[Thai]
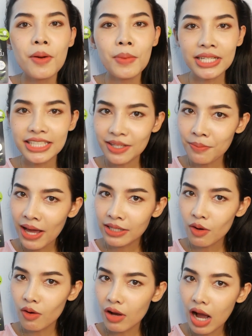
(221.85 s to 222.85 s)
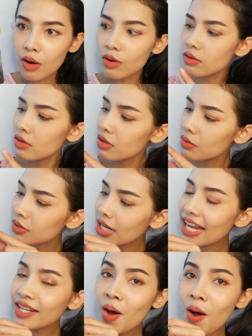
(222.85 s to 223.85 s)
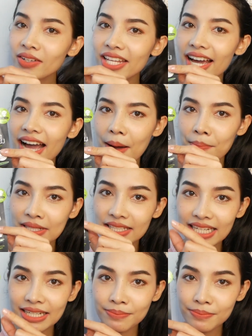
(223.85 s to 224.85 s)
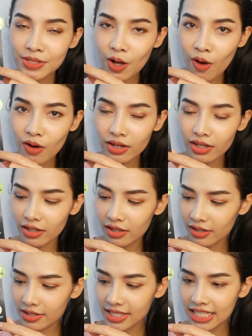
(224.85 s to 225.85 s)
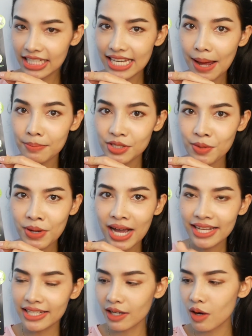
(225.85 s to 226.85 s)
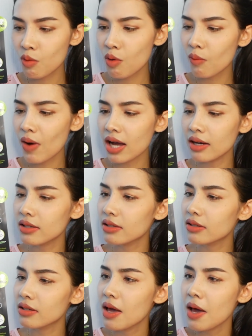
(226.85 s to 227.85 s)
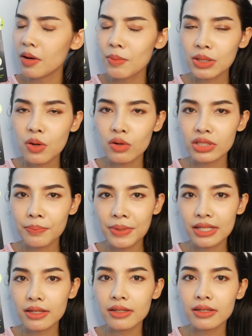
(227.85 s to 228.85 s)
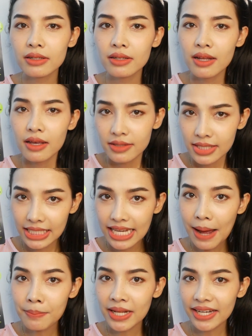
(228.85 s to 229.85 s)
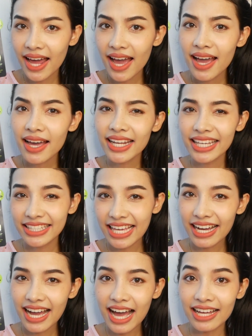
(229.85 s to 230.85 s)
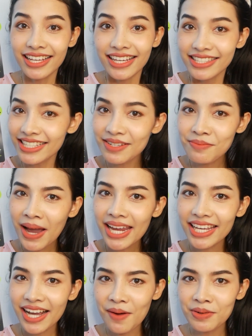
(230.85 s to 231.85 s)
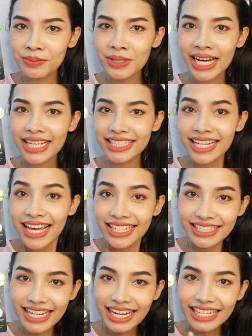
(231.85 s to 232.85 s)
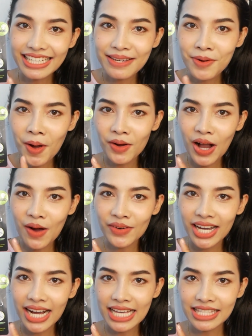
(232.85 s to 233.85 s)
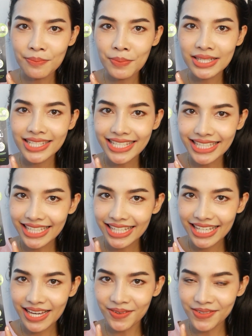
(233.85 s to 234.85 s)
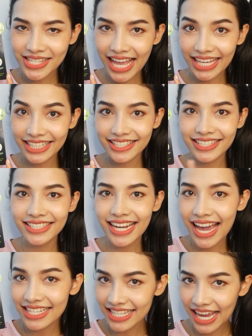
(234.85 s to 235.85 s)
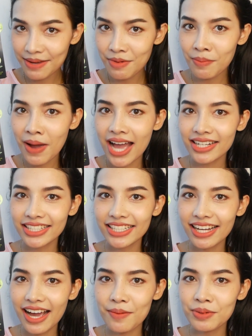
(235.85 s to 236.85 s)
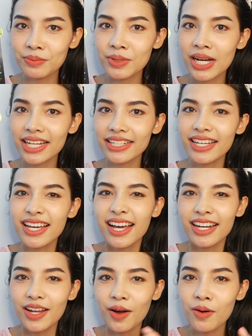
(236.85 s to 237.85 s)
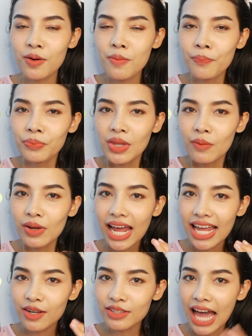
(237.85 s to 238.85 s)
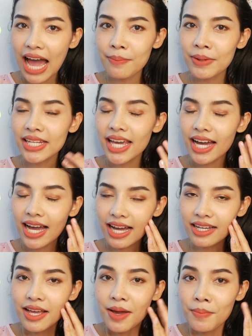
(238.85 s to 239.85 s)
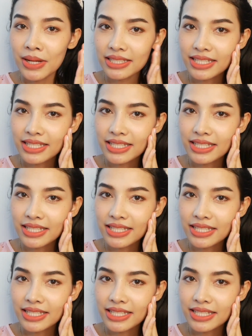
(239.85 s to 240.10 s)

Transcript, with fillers: ผลิตภัณฑ์ของเขาด้านนอกเนี่ยค่ะเป็นครีมซองสีดำใช่ไหมคะหนิงก็กลัวว่ามันคงจะเป็นสีดำแหละหน้าอะไรอย่างเงี้ยค่ะซึ่งไม่เลยค่ะเพื่อนๆเนื้อครีมของเขานะคะจะเป็นสีเขียวใสซึ่งน่าใช้มากๆเลยนะคะเพื่อนๆแล้วเวลาเราทาไปเนี่ยค่ะมัน